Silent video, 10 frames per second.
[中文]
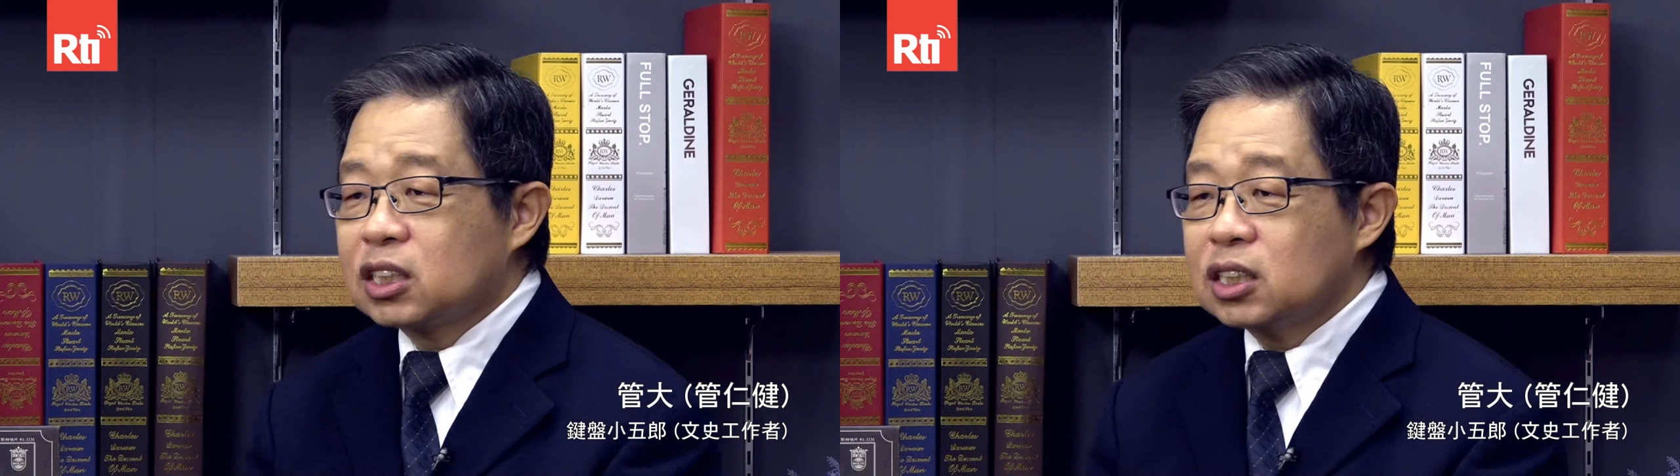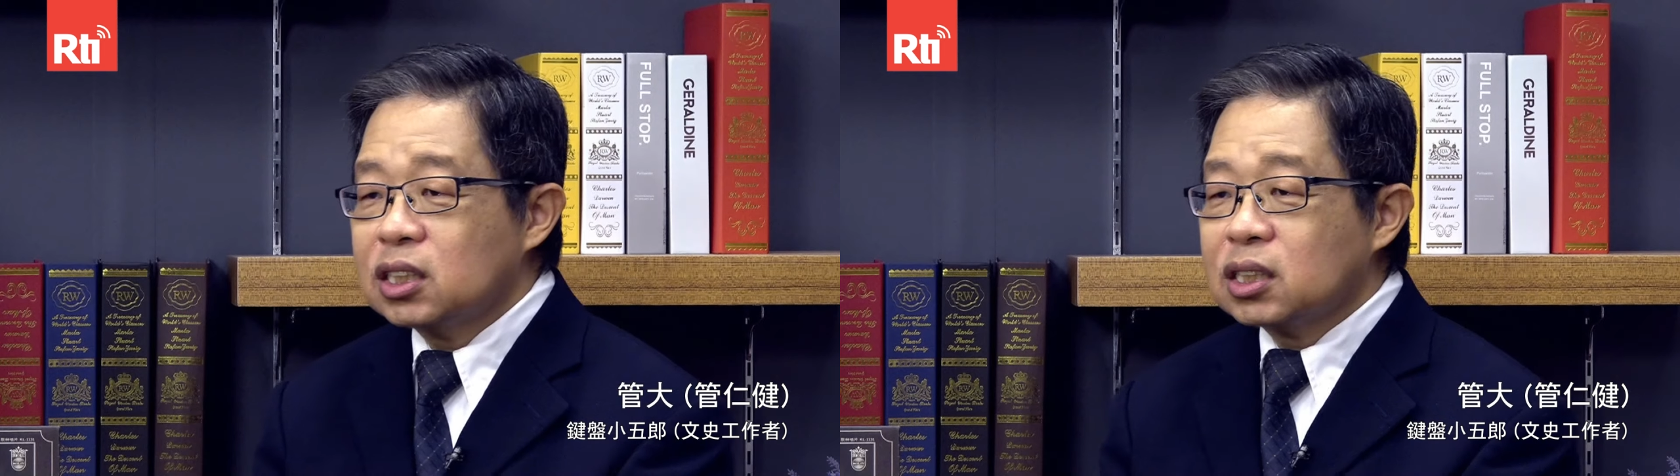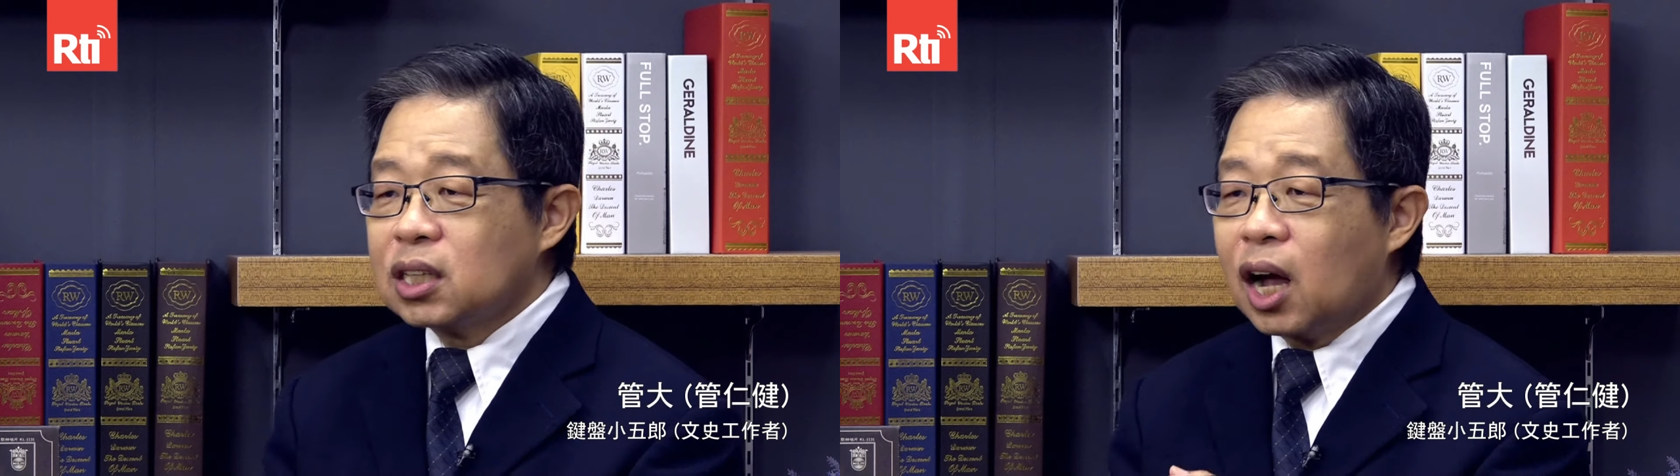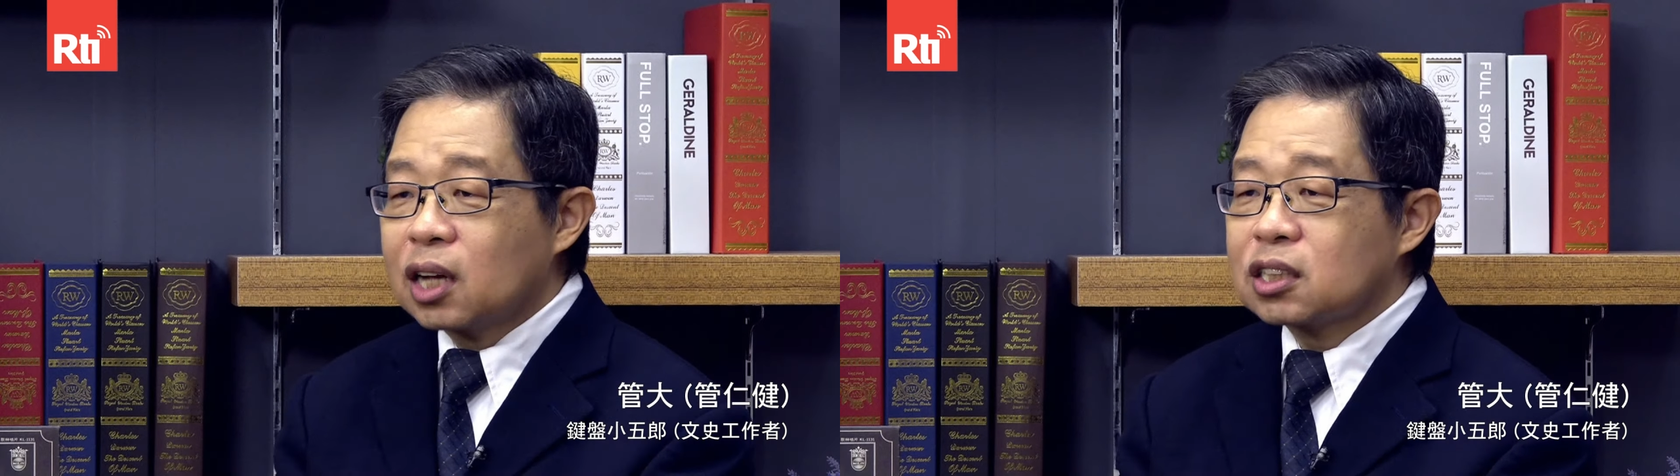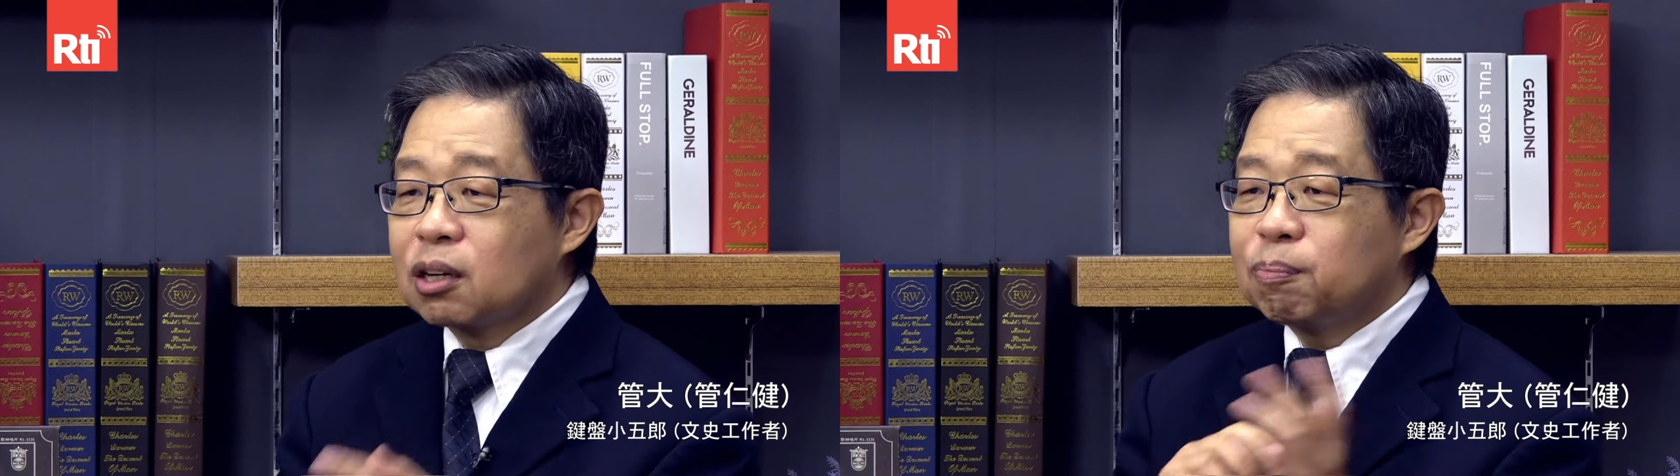其
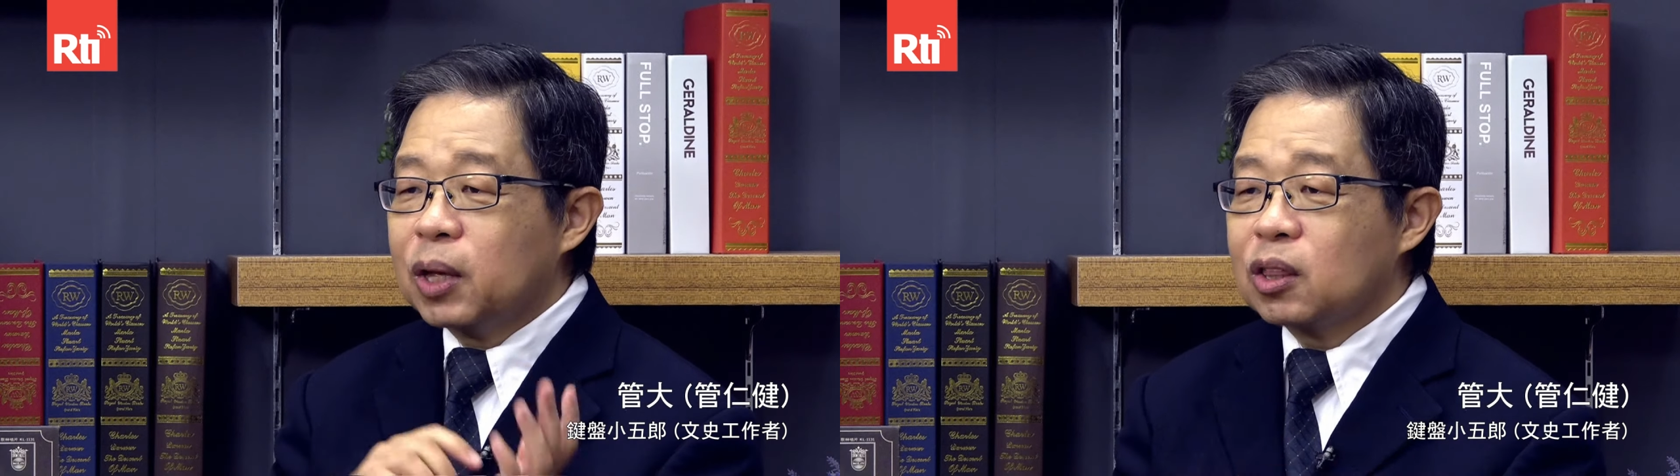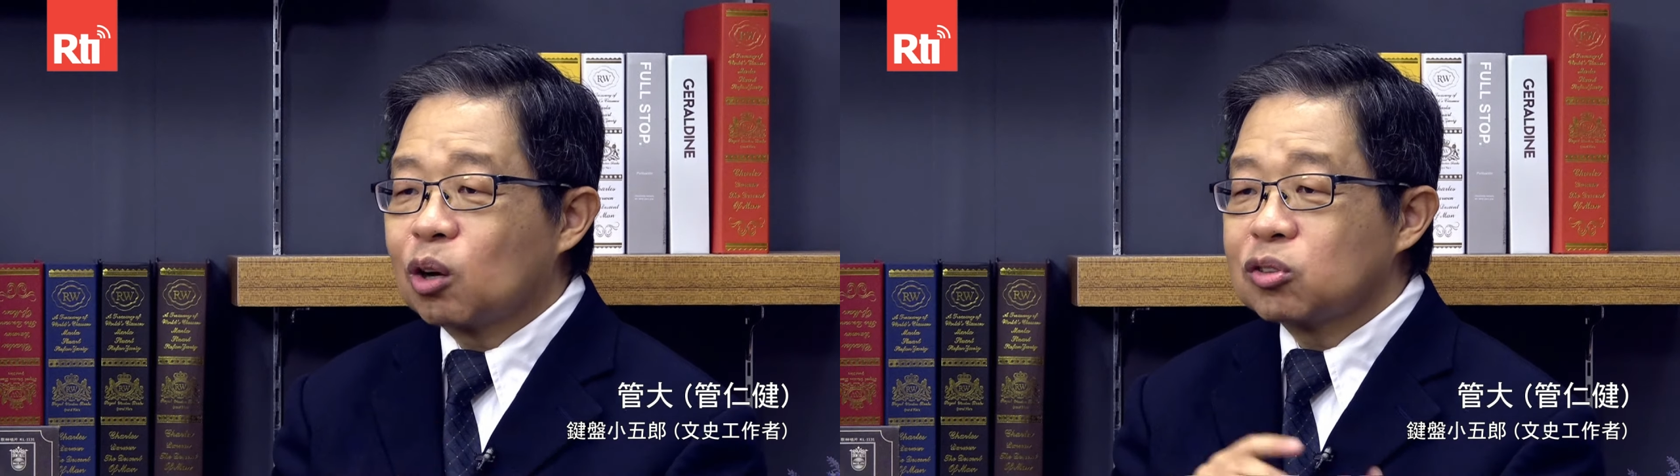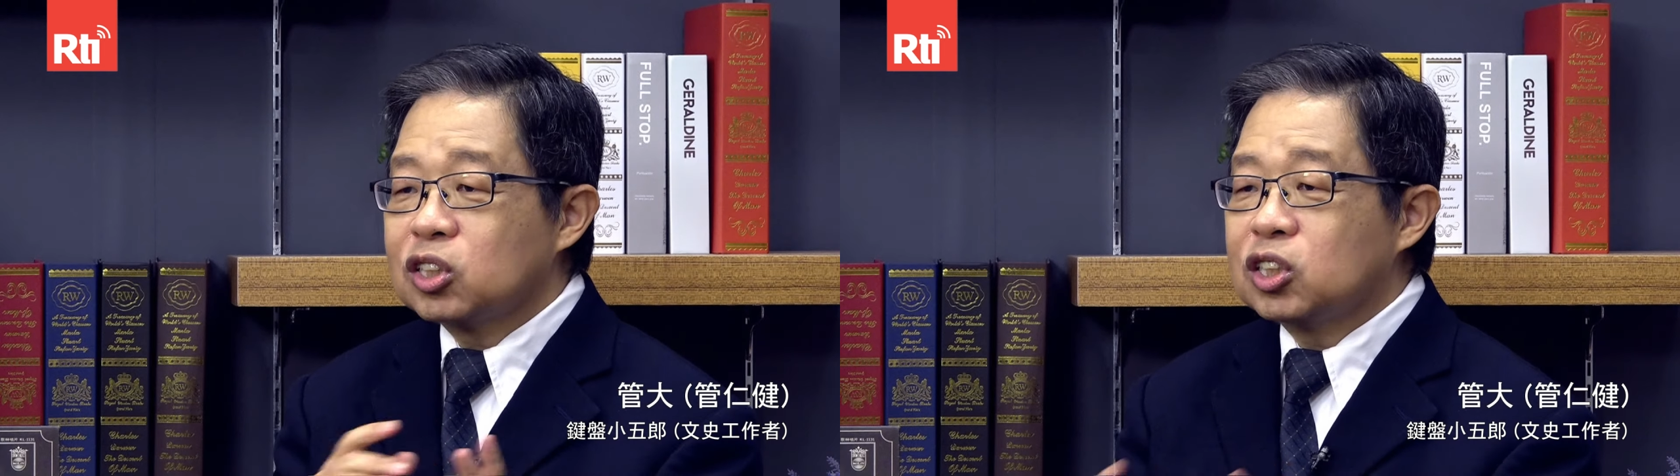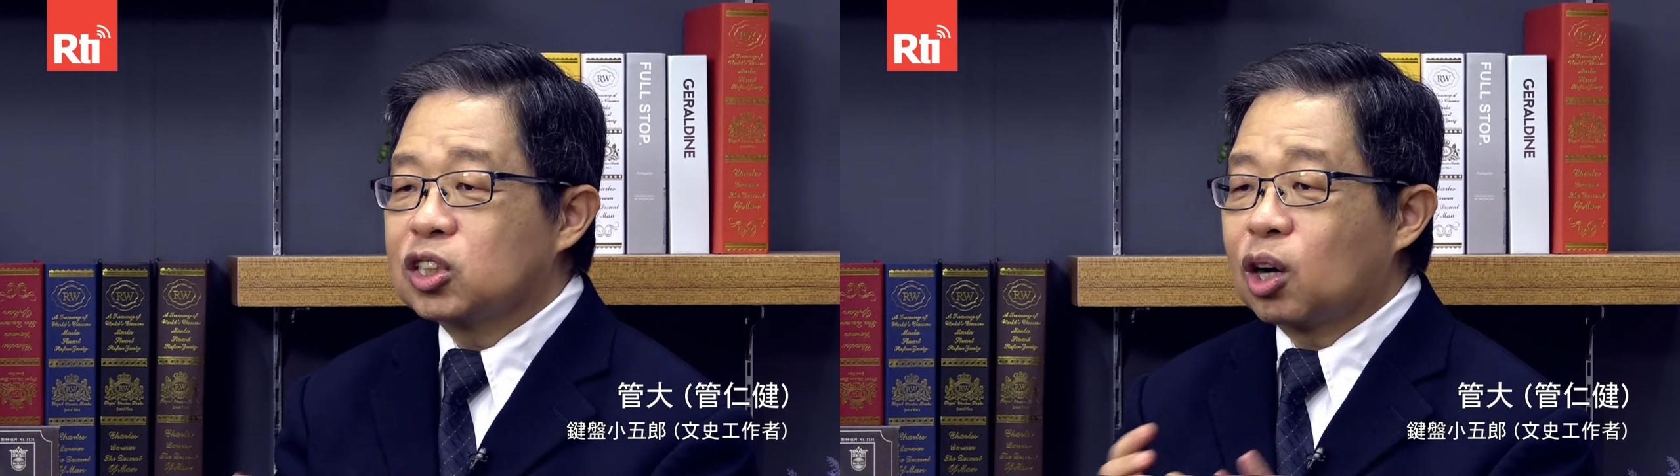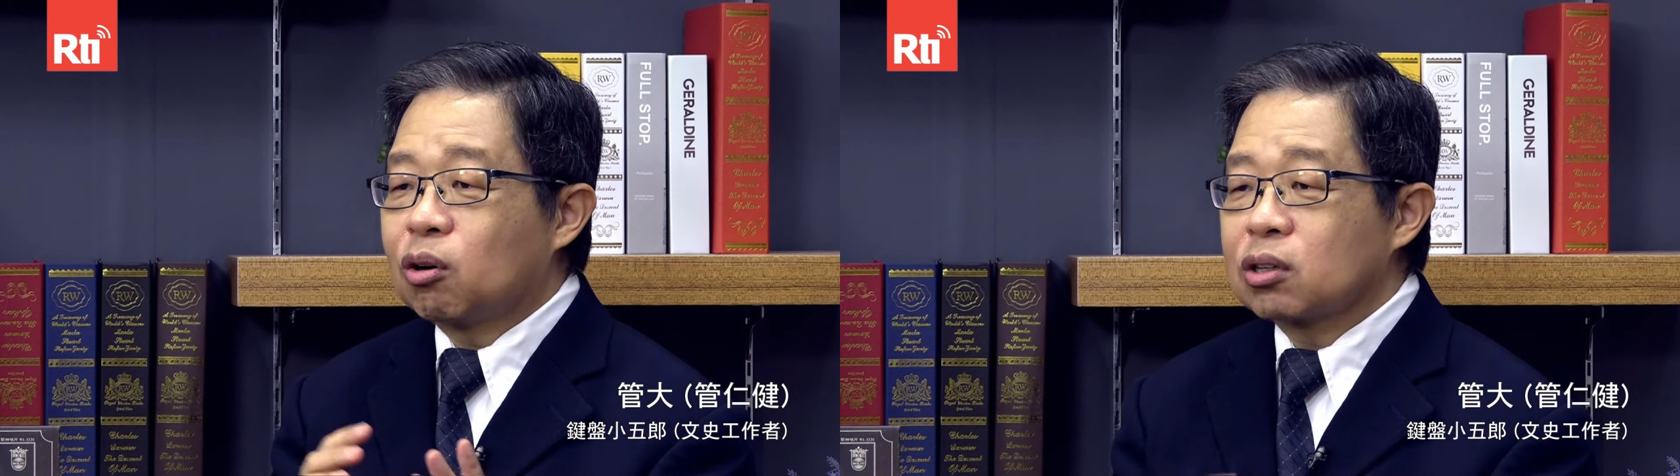他这个编导技
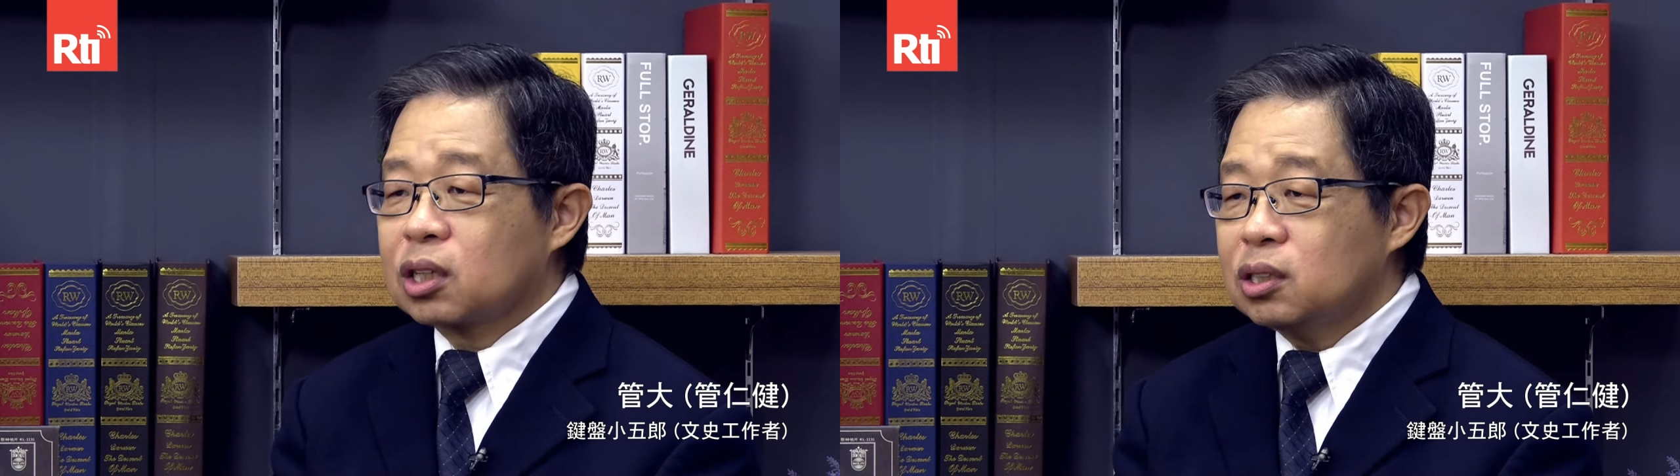巧